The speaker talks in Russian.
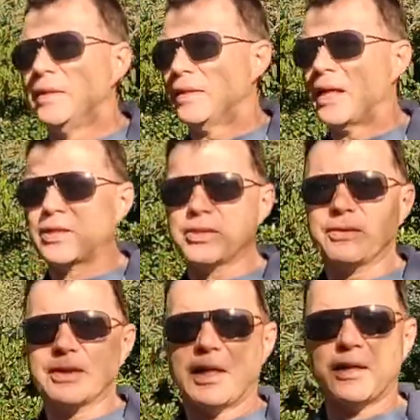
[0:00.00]
Так что
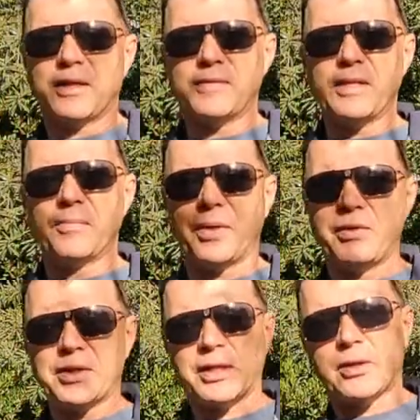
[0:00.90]
вот так. Всем
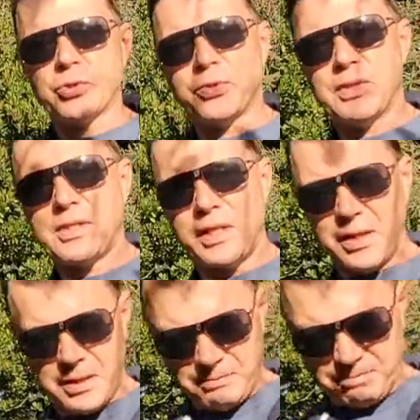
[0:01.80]
привет и хорошего настроения.